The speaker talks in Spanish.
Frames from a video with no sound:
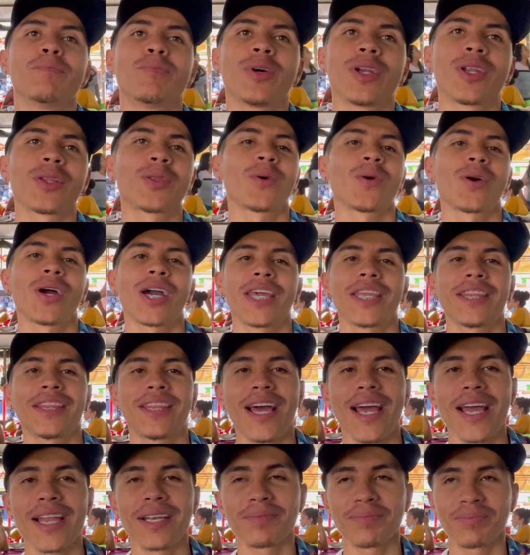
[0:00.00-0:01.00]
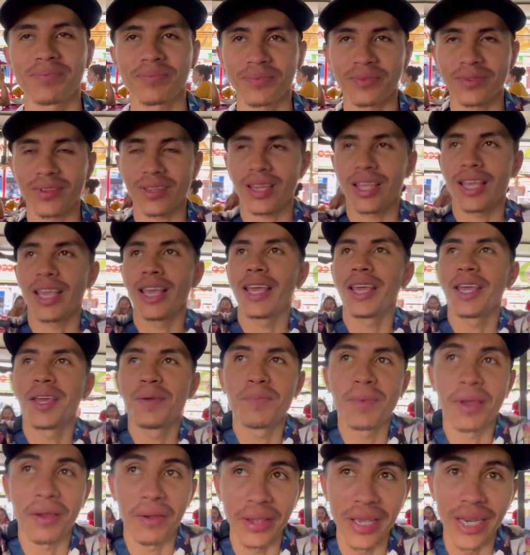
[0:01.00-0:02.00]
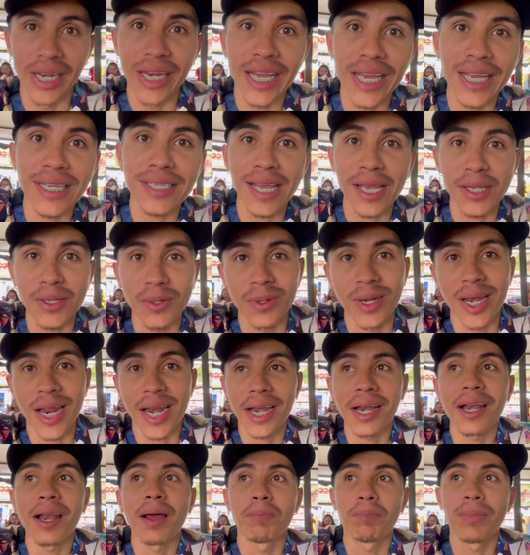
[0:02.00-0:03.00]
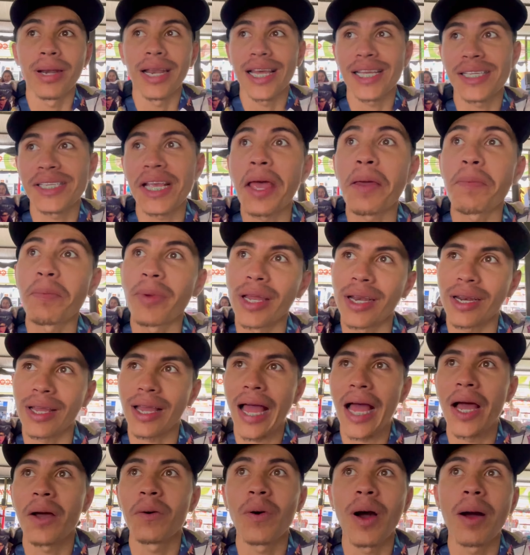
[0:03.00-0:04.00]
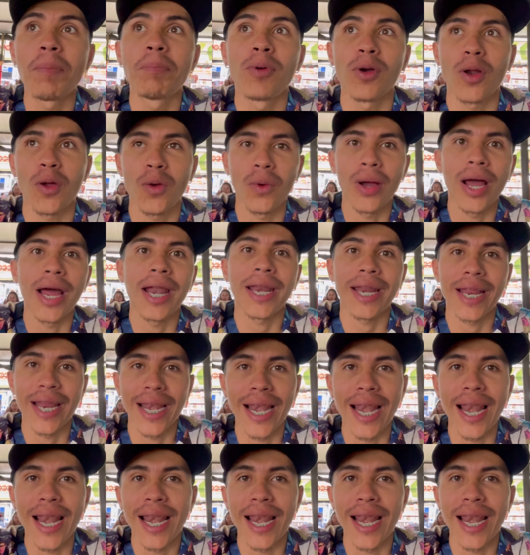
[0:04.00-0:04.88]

Puerto Gaitán me vine a desayunar a la plaza de mercado a probar el,